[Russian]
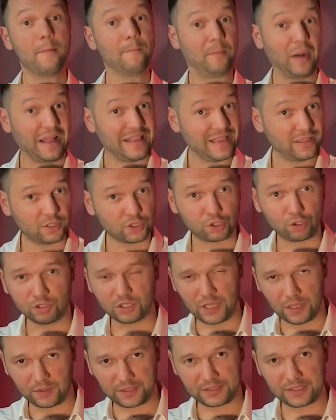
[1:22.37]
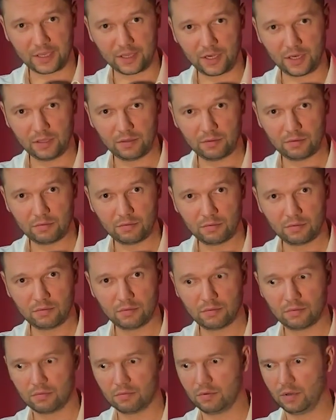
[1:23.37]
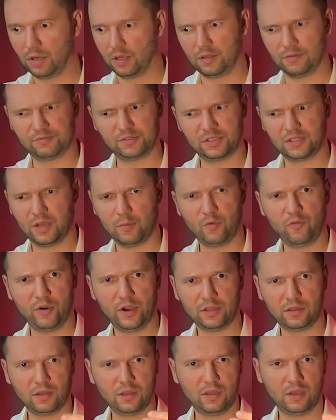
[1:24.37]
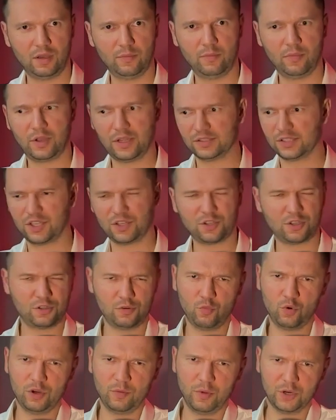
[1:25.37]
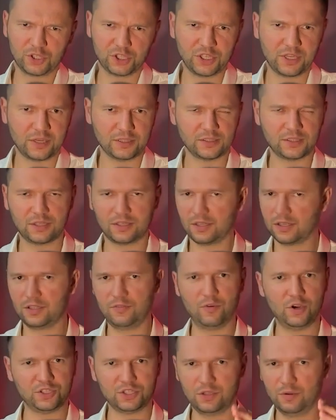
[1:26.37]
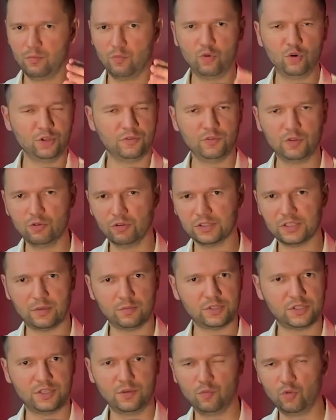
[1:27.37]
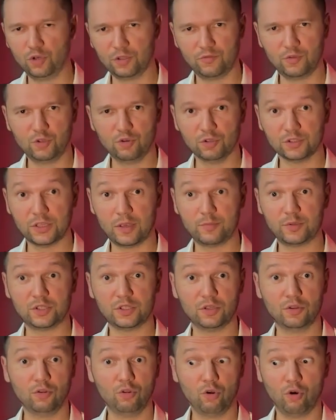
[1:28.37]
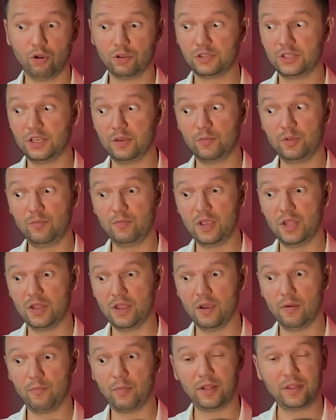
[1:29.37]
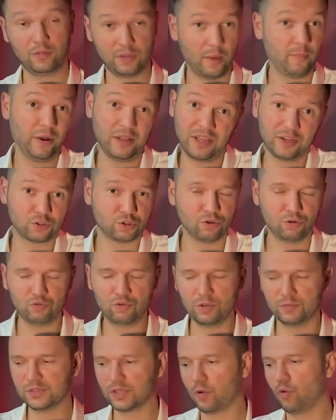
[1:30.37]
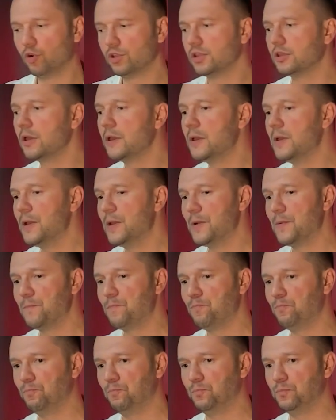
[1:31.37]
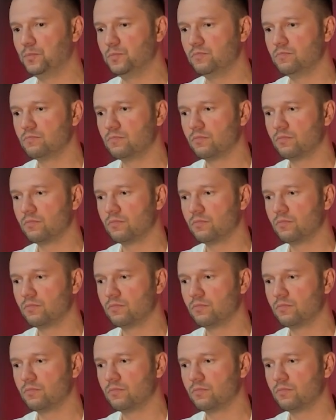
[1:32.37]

Понятно, что зал разогрет, это всегда бывает на концертах, тем более больших концертах, неважно, будет видеозапись, не будет видеозаписи, но тем не менее, пон- да, понятно, что людям заходит, и